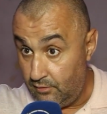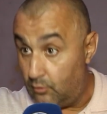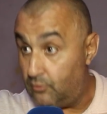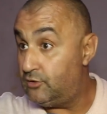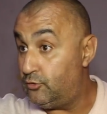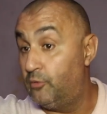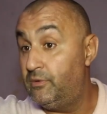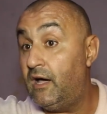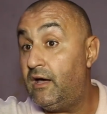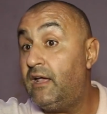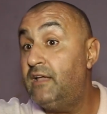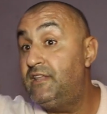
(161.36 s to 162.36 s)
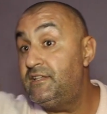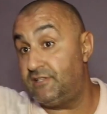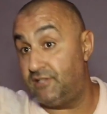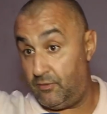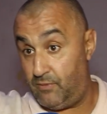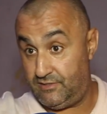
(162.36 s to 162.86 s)
وديك الطوموبيله الاخرى كانت
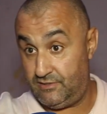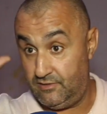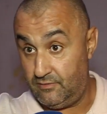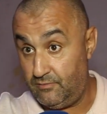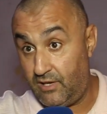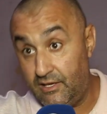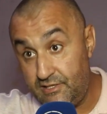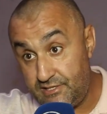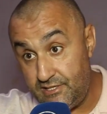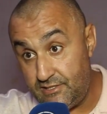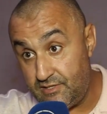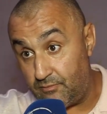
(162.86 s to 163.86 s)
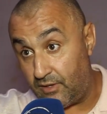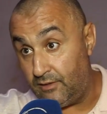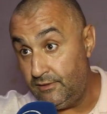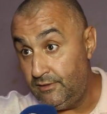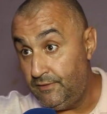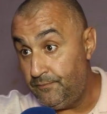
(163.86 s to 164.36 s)
دازت هربات بقى ديك السيد تما
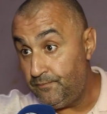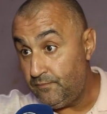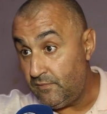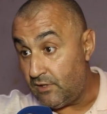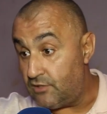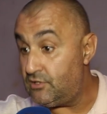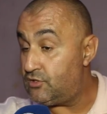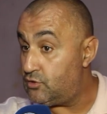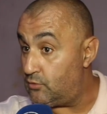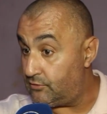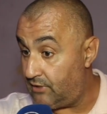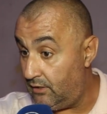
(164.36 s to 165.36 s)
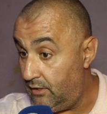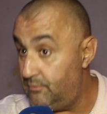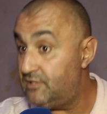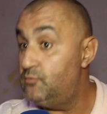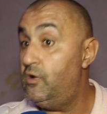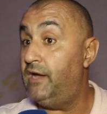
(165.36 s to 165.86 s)
جات الشرطه
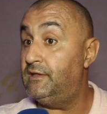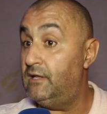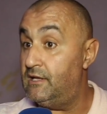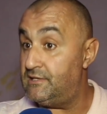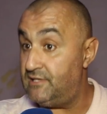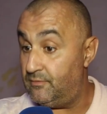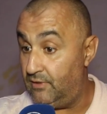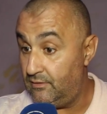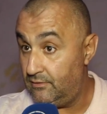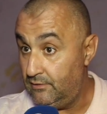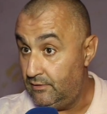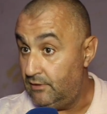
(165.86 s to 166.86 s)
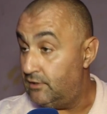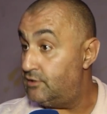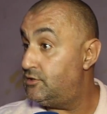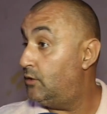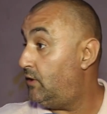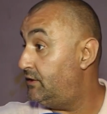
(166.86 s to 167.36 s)
عملت المعاينه اللازمه
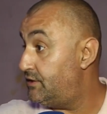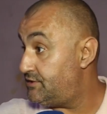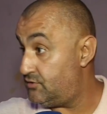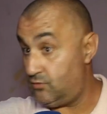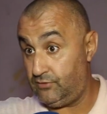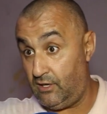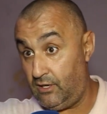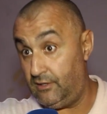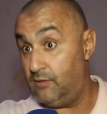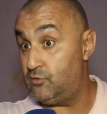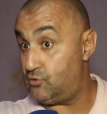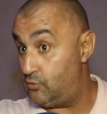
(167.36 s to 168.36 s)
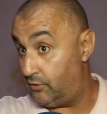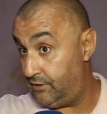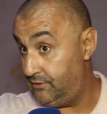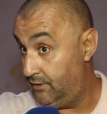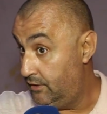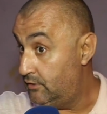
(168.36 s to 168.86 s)
جاو عناصر الشرطه القضائيه
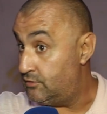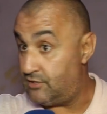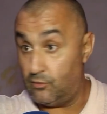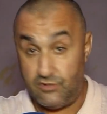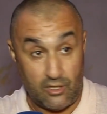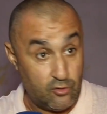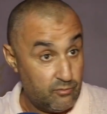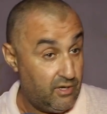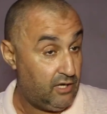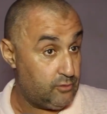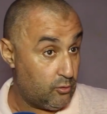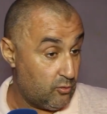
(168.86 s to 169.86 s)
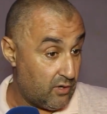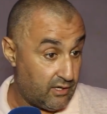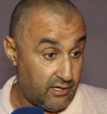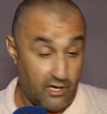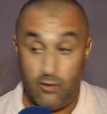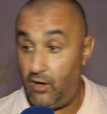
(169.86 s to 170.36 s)
مشكورين جاو تاهما حضروا
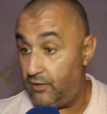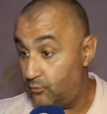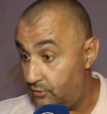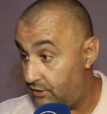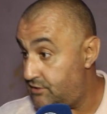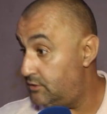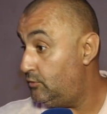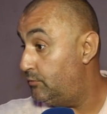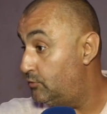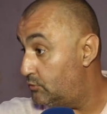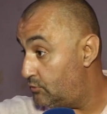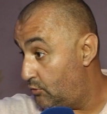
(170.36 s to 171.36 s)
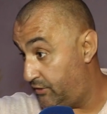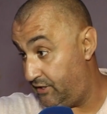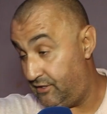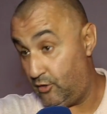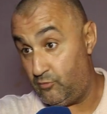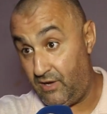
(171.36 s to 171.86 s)
الواقعه وعينوا داك الشيء وعملوا دونك
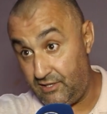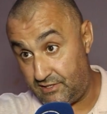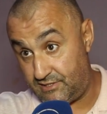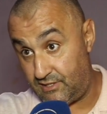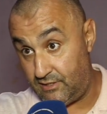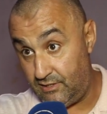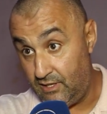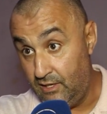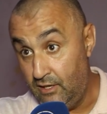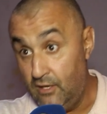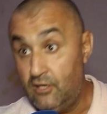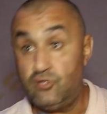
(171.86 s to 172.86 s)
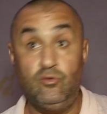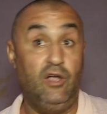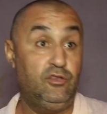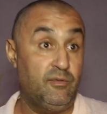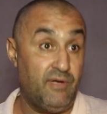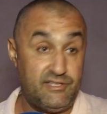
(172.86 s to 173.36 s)
ديالو مع داك السيد شنو
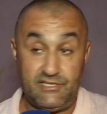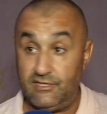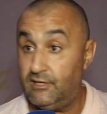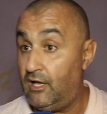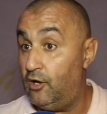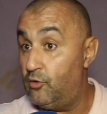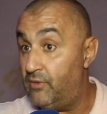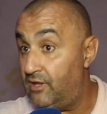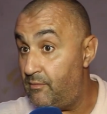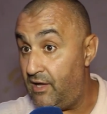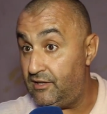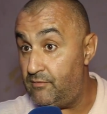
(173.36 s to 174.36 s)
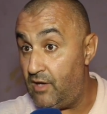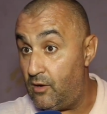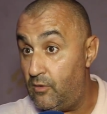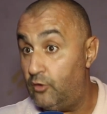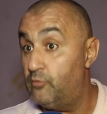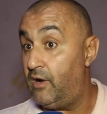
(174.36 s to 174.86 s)
عندكم هذا السيد قال لهم انا ما عندي ما
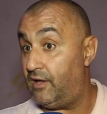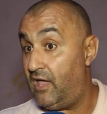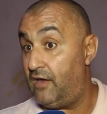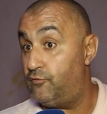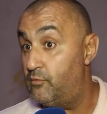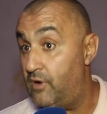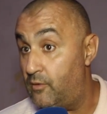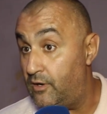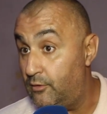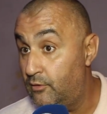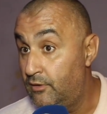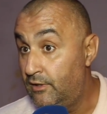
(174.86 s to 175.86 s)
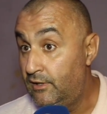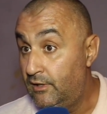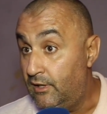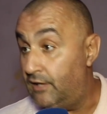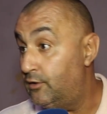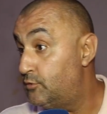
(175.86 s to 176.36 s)
والو ما كنعرفوا ما والو
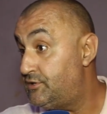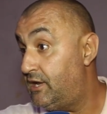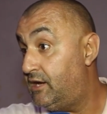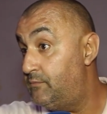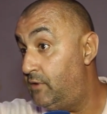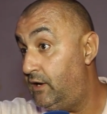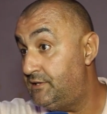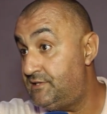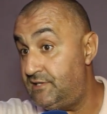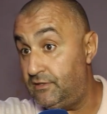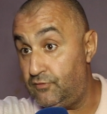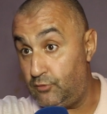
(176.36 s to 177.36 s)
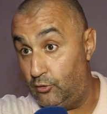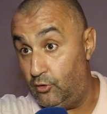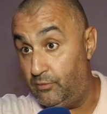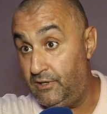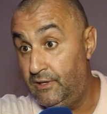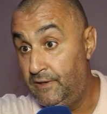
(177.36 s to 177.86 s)
انا كنت راكب مع واحد السيد في
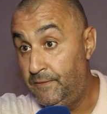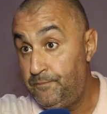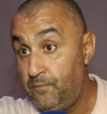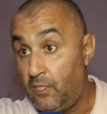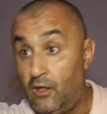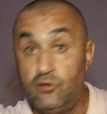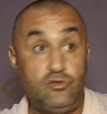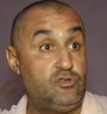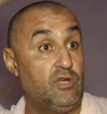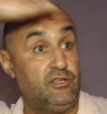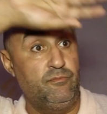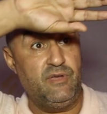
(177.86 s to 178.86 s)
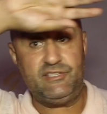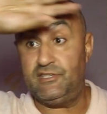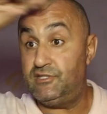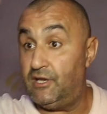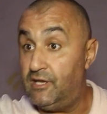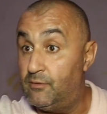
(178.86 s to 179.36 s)
الطوموبيل شفت هذا المرسيدس
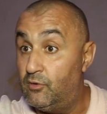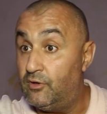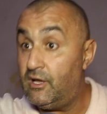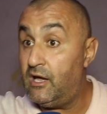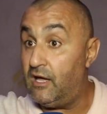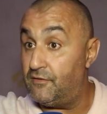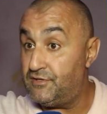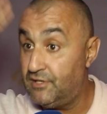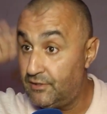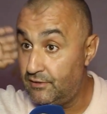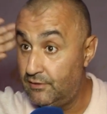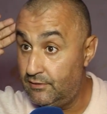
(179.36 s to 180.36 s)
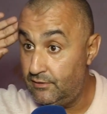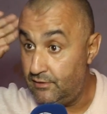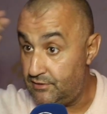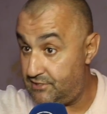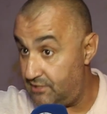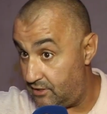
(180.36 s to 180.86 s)
جاريه مورا خفت
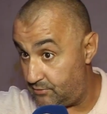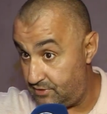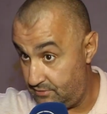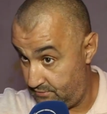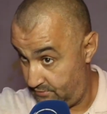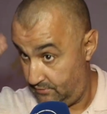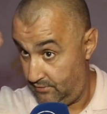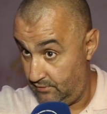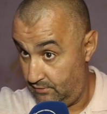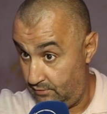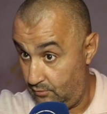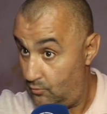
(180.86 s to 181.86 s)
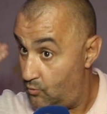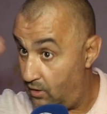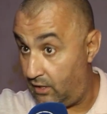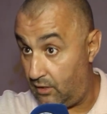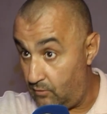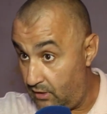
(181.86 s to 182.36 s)
تسيبت
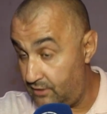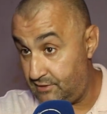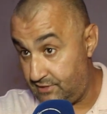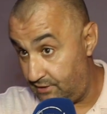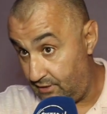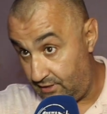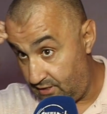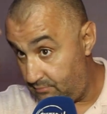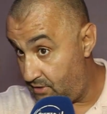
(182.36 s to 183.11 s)
واخا وهذا التحليل هذا